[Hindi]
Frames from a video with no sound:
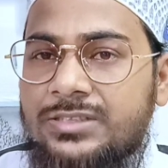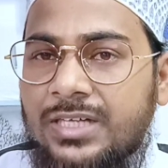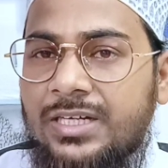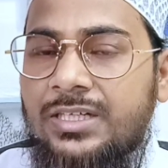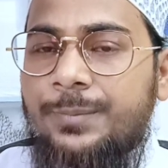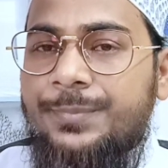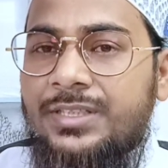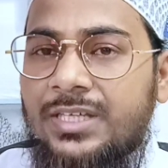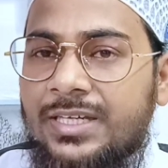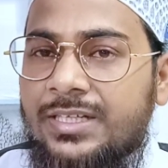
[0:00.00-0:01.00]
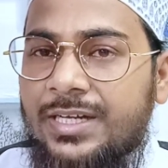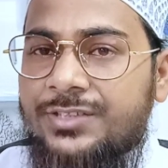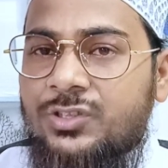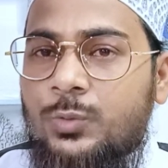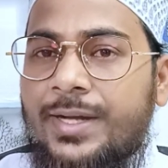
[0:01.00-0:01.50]
जहन्नम की एक
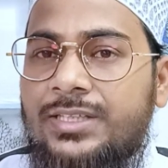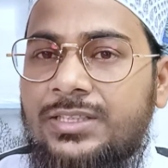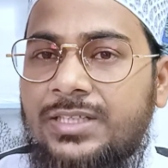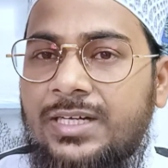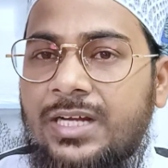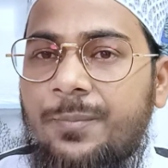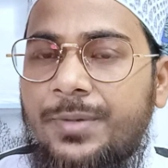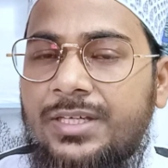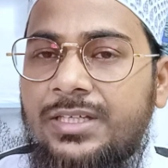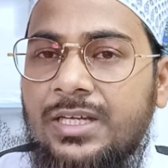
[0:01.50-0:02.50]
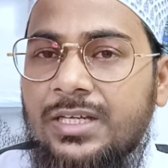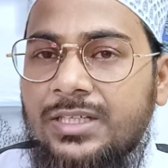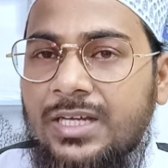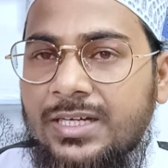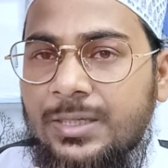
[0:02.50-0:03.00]
ऐसी वादी का नाम है
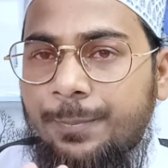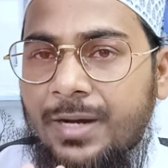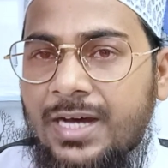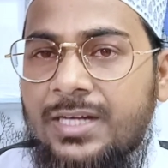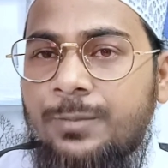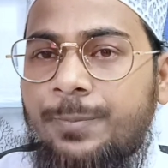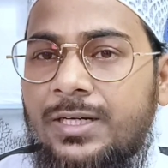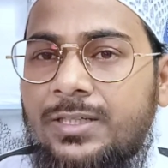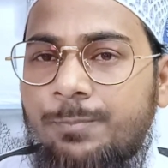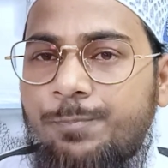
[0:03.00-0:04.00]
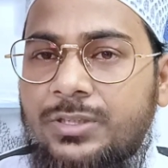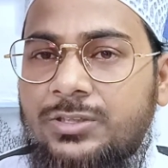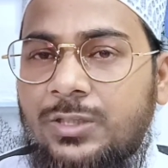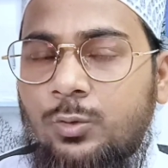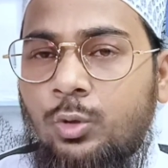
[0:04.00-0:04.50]
कि अगर भारी भरकम
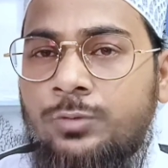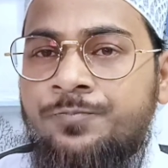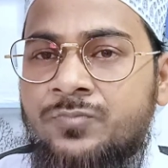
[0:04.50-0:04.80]
पत्थर को